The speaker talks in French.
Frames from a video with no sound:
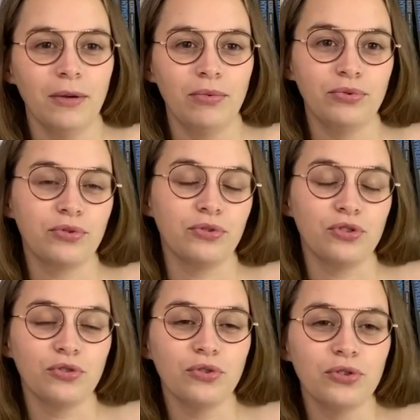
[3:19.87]
plus qu'autre
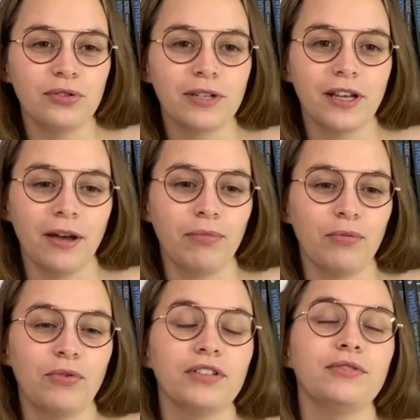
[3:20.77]
chose, car
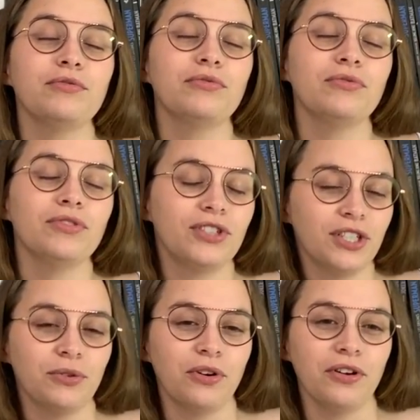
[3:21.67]
pour moi ce
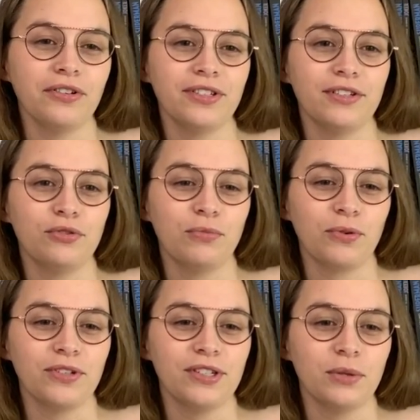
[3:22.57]
qui est horreur c'est de se
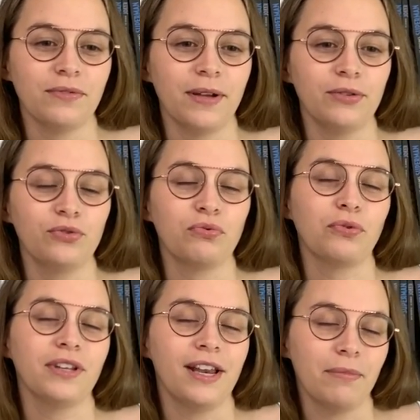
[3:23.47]
demander si on va
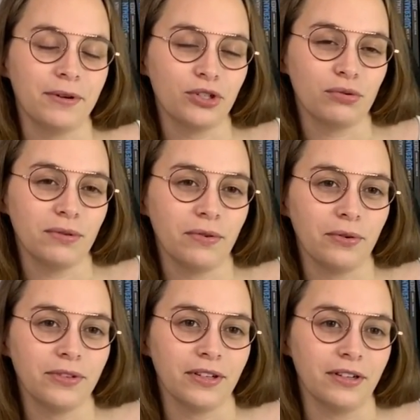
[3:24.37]
tourner la page
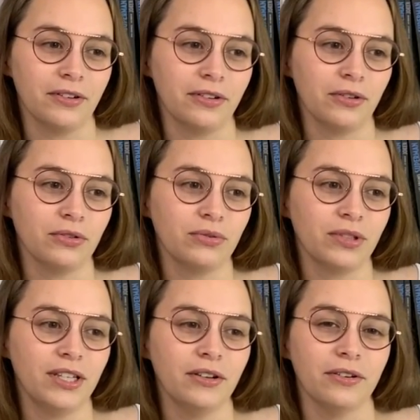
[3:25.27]
suivante hein, euh, quand on
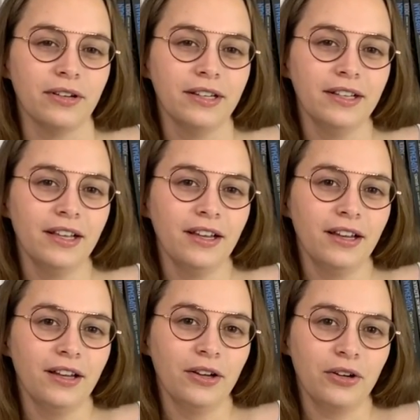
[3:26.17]
lit...
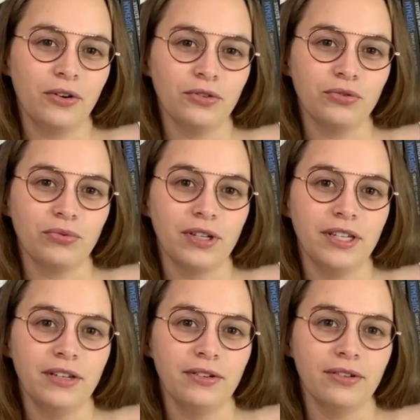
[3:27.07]
quand on
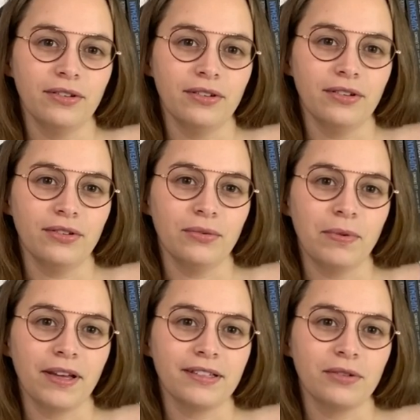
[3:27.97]
lit
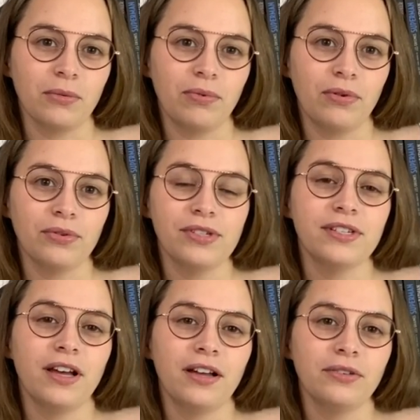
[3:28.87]
par exemple
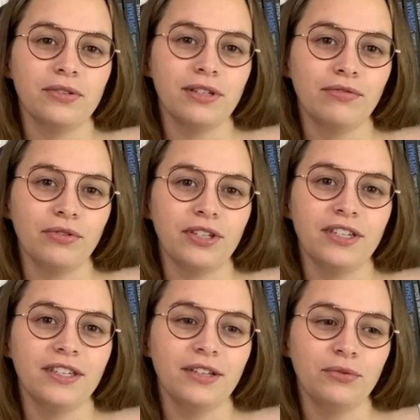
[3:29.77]
ça de Stephen
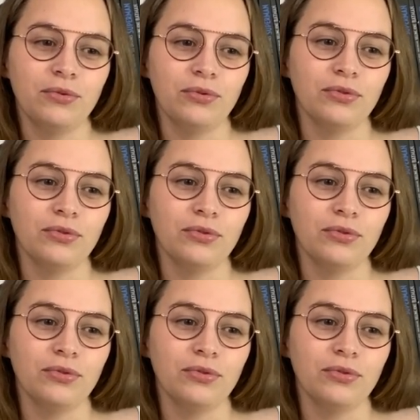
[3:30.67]
King ou